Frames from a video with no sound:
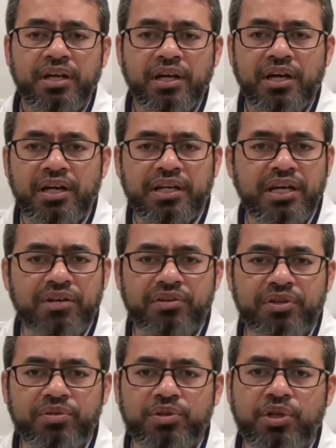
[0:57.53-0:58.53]
আর
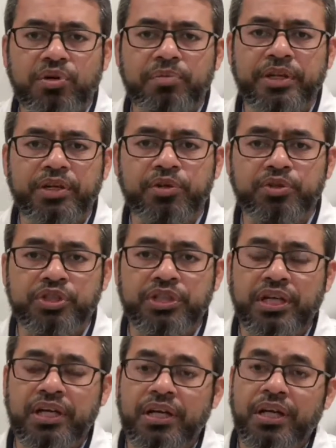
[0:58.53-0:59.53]
কারণে কোথাও বের হচ্ছি
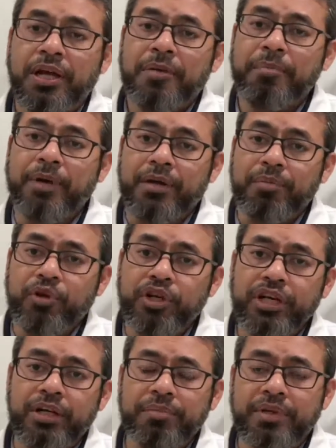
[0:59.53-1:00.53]
না বাট
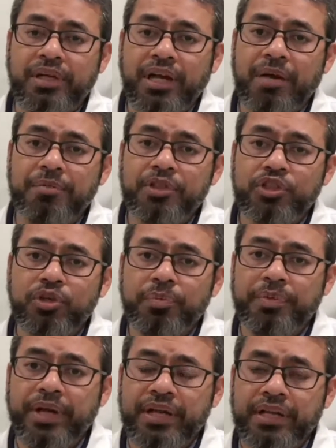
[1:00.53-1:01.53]
মনে রাখবেন আপনি যখন
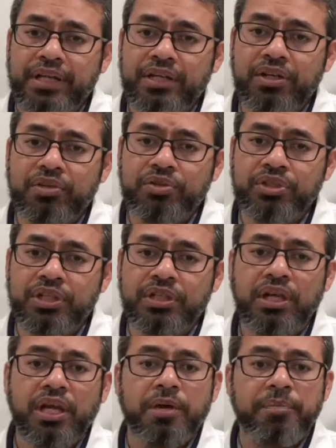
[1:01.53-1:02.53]
প্রেগনেন্ট হচ্ছেন
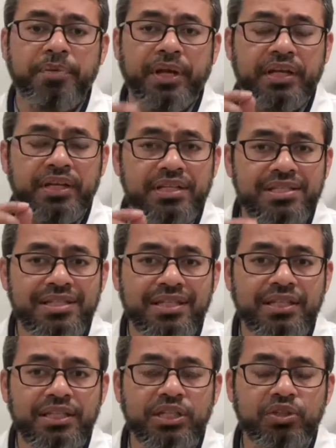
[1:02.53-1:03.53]
প্রেগনেন্সি
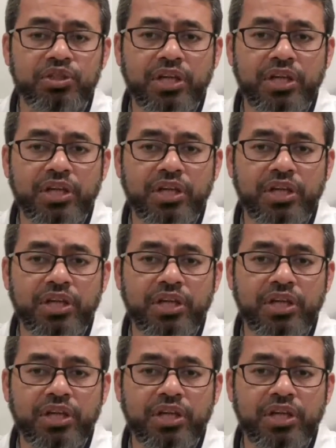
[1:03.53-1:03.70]
হাইপার